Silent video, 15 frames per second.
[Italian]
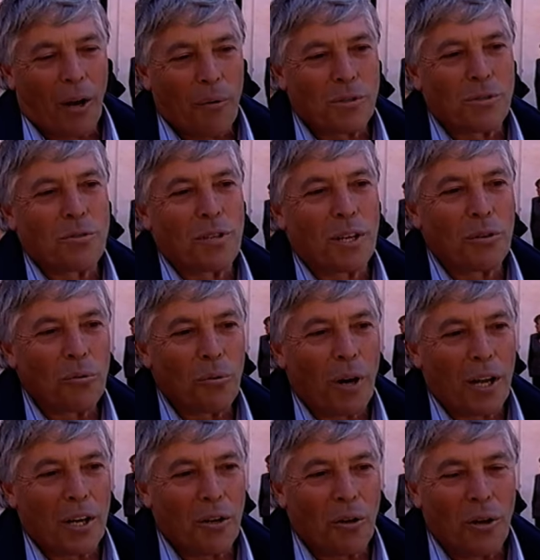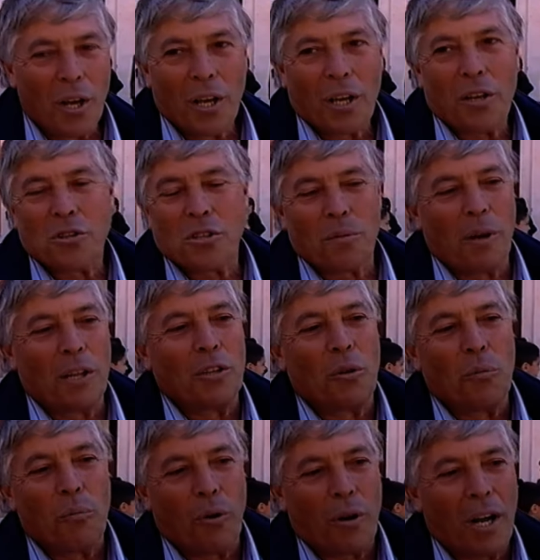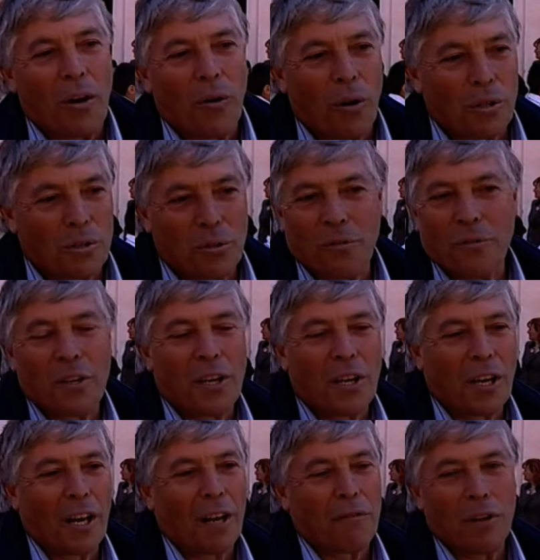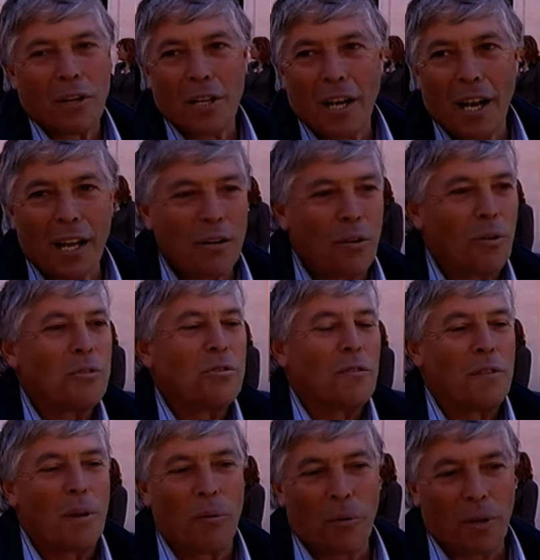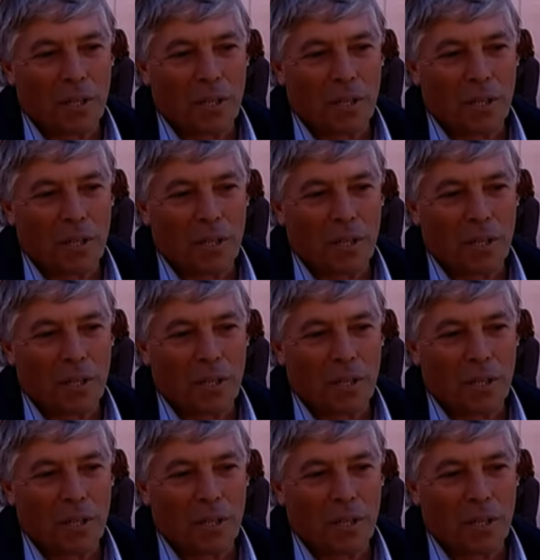a questo santuario, che ci manda un buon raccolto finché alla fine dell'anno risolviamo